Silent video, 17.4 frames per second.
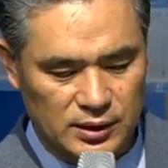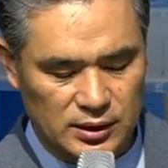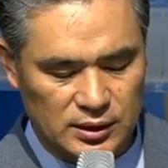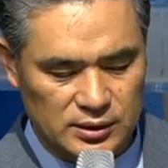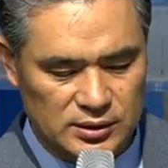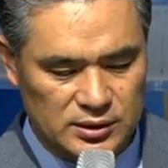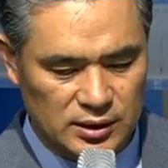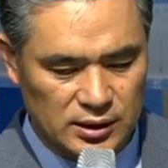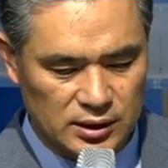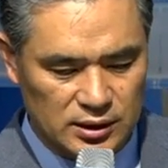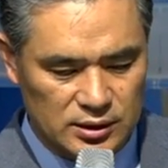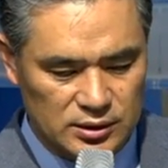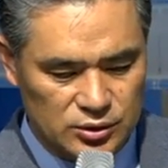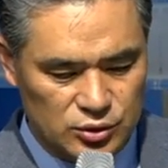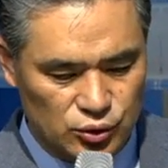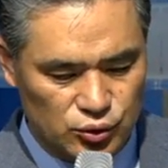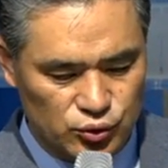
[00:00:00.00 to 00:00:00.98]
예,
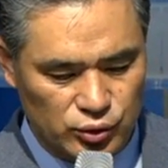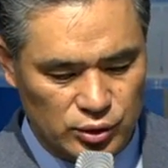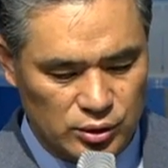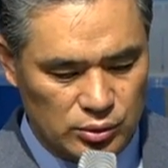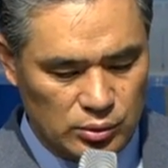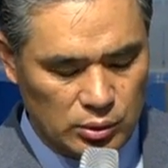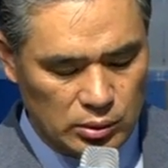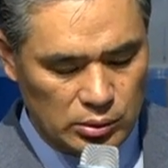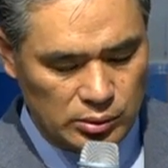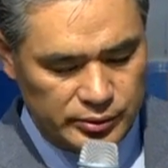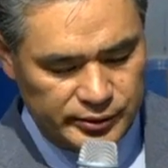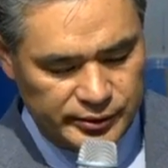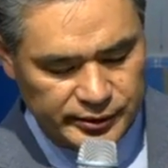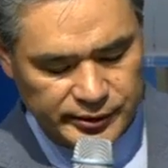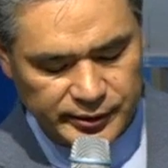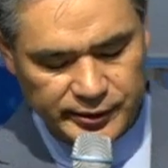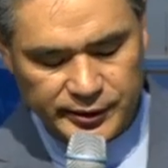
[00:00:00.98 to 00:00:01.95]
생일을 저주하고
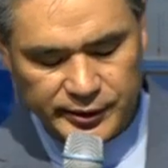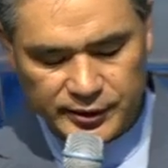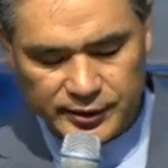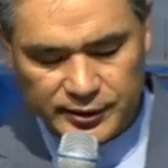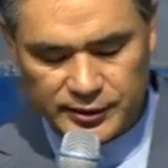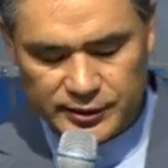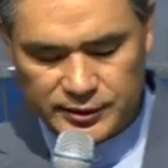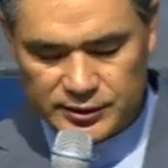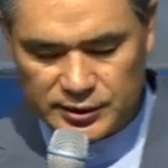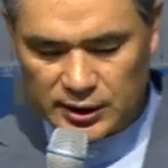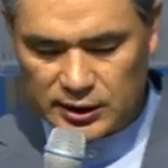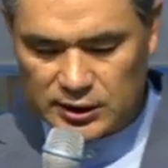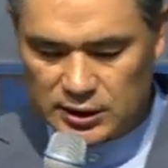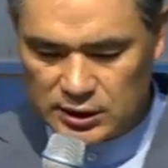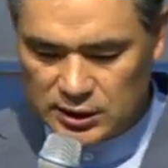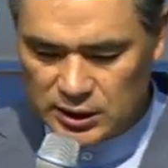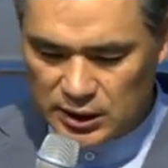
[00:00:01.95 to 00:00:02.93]

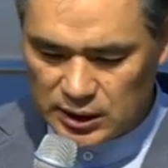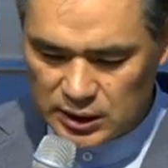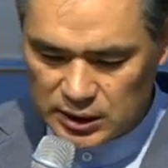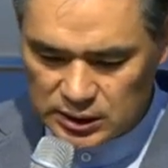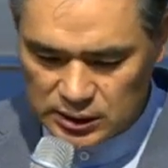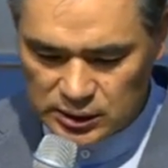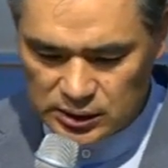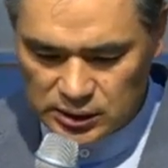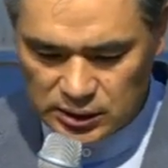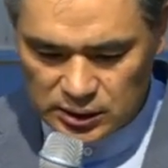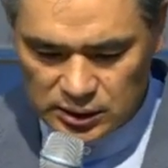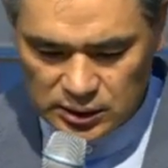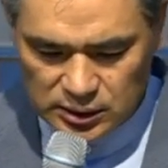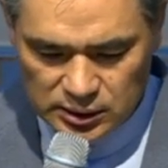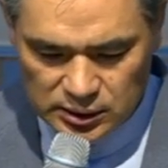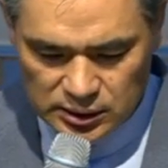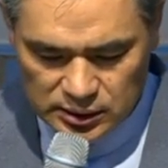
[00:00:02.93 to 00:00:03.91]
자기가
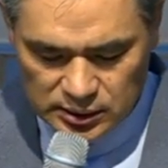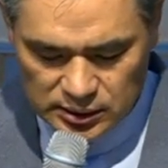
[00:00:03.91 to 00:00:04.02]
어,